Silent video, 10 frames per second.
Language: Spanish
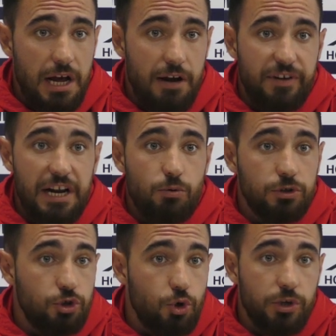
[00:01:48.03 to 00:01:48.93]
Al final
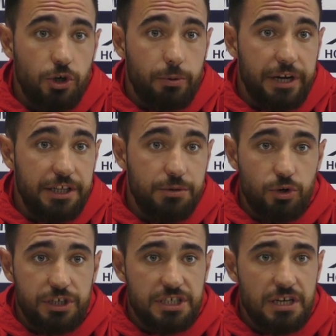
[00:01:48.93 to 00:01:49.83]
nuestro único
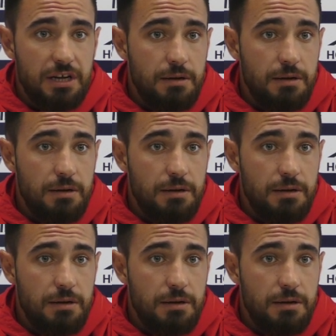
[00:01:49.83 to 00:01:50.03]
objetivo es